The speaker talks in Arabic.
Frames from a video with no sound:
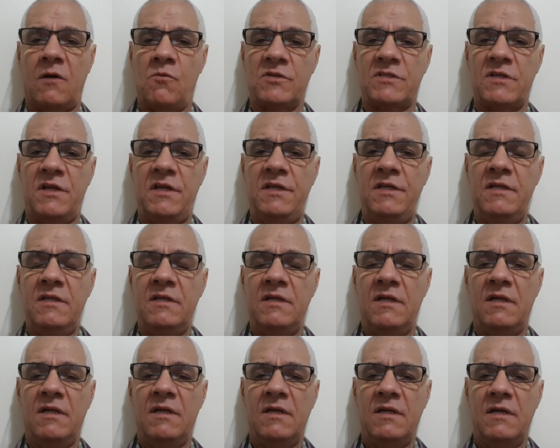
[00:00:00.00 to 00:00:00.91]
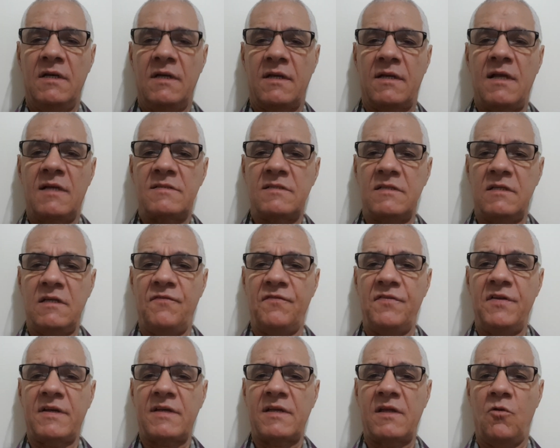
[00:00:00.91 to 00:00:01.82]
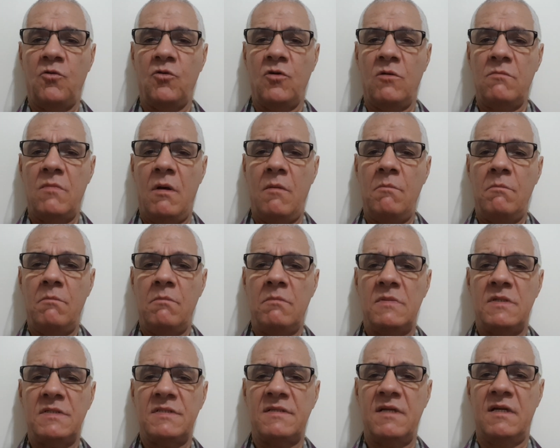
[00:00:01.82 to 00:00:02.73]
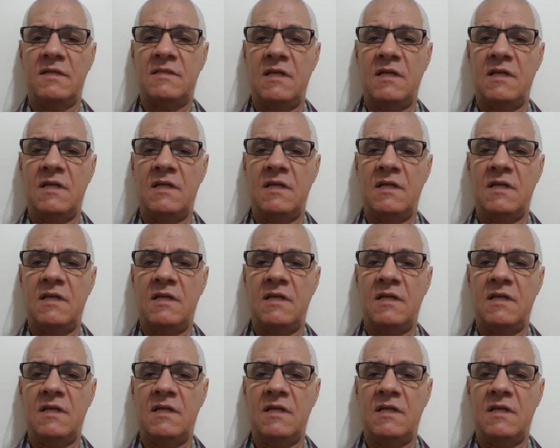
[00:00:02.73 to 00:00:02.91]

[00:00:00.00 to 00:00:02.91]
الوطني كأس إفريقيا للأمام سنة